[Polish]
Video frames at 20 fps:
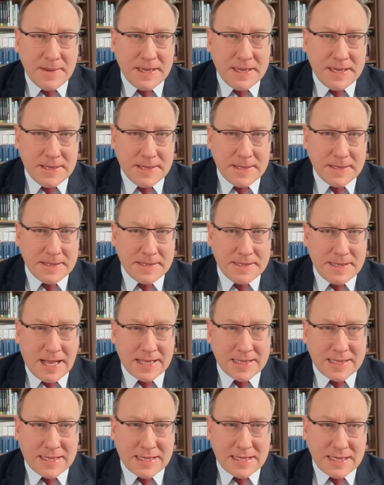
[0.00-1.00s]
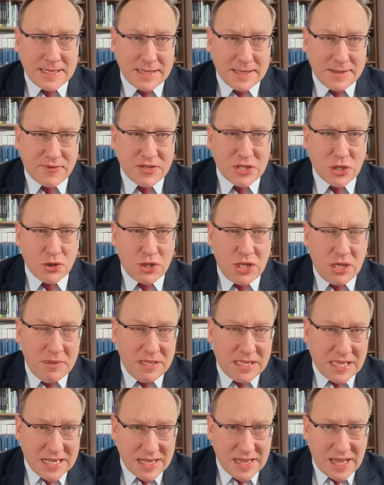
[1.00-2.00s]
y, nad
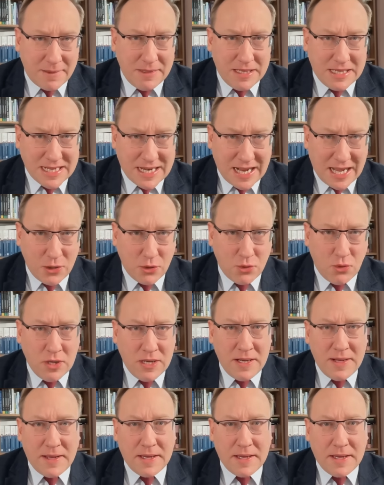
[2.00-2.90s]
wschodnimi terenami kraju,